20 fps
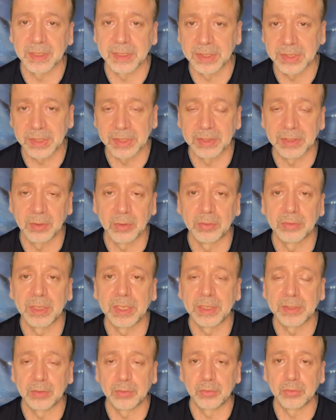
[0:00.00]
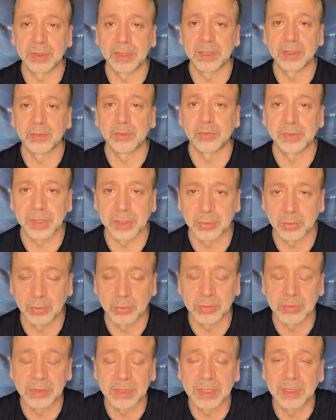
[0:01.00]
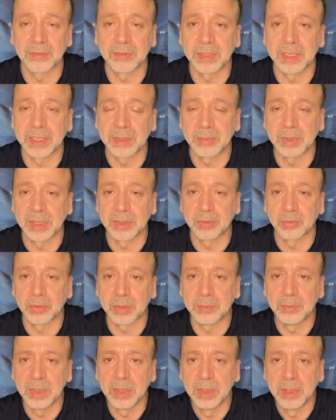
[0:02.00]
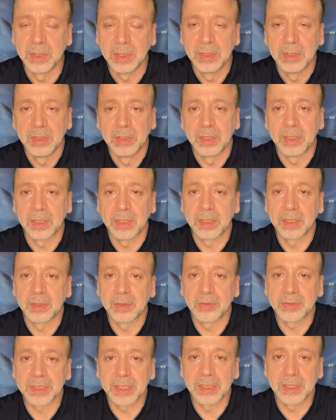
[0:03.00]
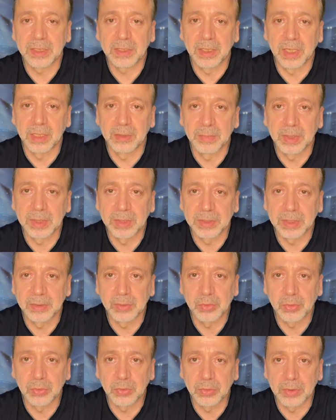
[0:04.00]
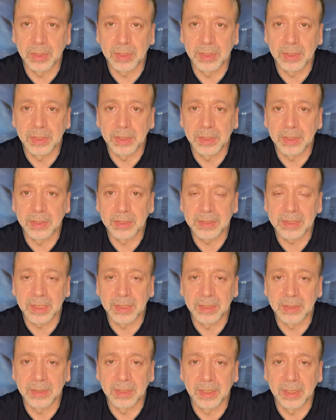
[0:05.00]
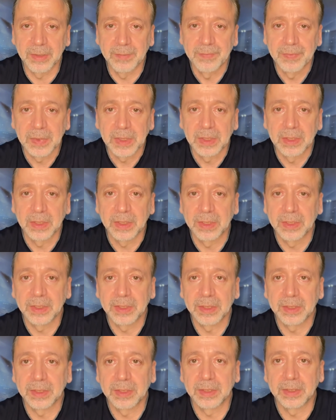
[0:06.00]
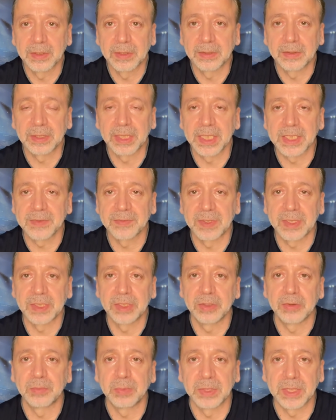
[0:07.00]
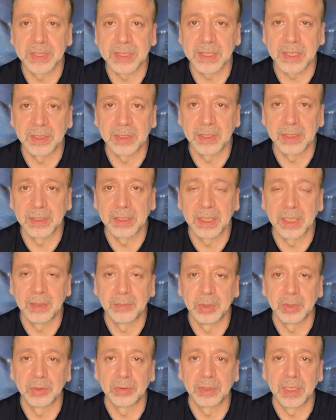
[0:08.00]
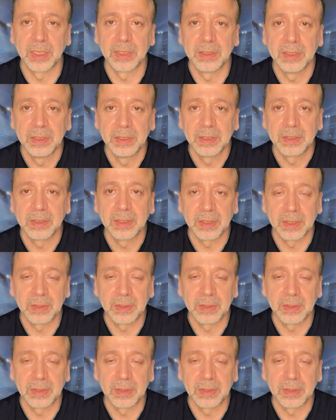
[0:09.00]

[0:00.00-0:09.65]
için de. Onlara da Türkiye'den kucak dolusu sevgilerimi iletiyorum. Ee, özellikle Almanya'dan çok e, sayıda e, Transfer TV Plus kanalına abone olan e,